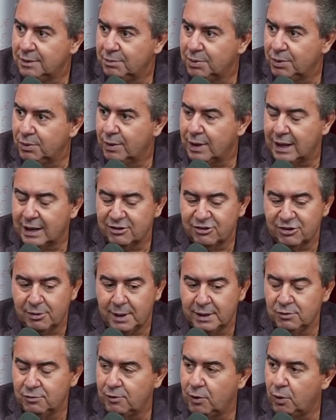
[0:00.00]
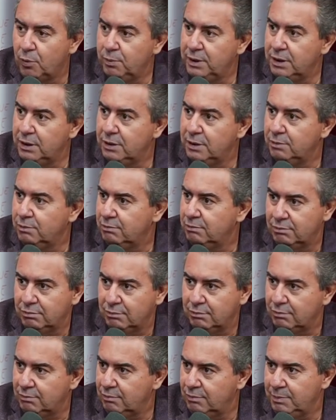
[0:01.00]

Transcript: por um cara chamado Valmir, um,